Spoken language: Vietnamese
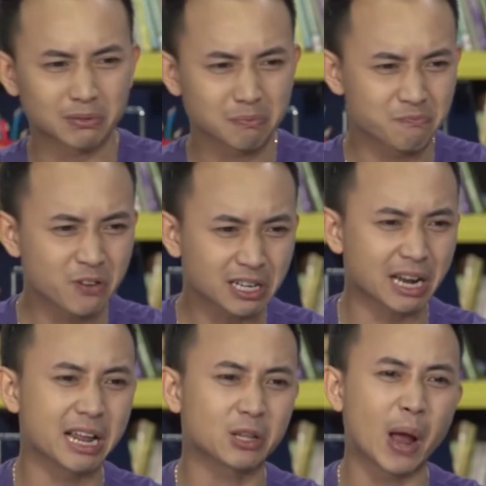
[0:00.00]
còn vứt cả
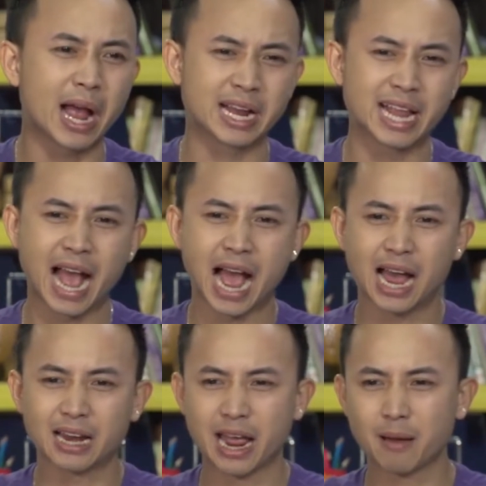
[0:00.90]
điện thoại ở nhà
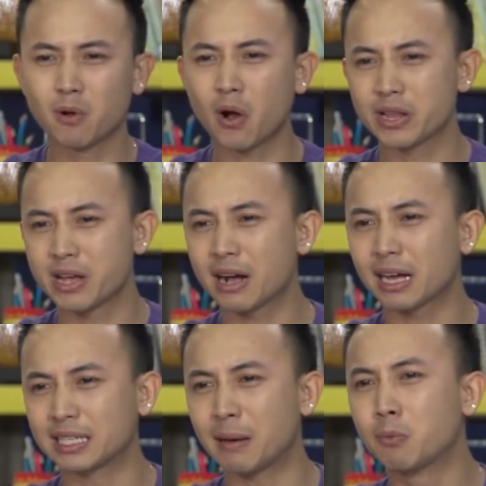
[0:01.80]
để em gọi nhớ cả
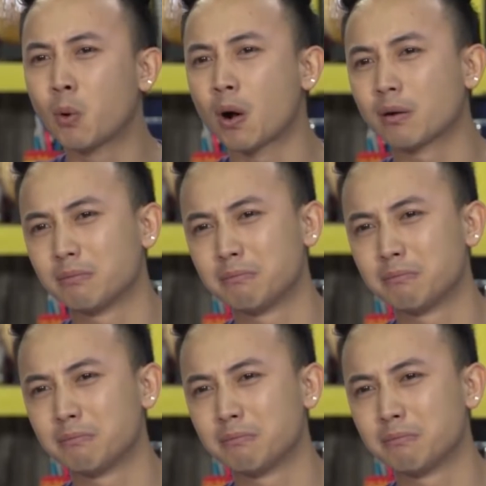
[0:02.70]
trăm cuộc